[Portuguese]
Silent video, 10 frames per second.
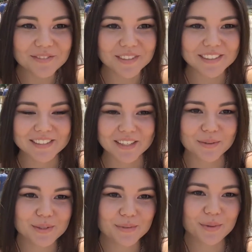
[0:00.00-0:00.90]
Tava
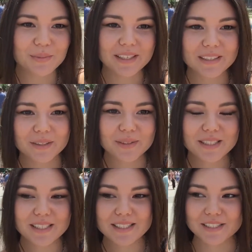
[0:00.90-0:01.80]
tão esfomeada que eu
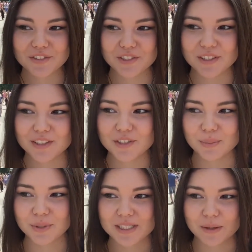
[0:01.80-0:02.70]
esqueci de, de
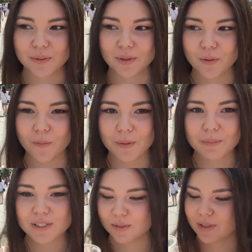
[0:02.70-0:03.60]
mostrar o que eu comi,
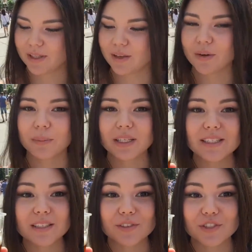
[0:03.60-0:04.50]
mas tô aqui com a
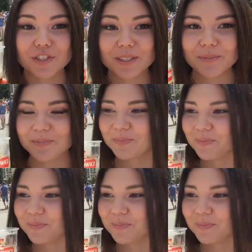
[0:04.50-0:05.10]
minha cervejinha.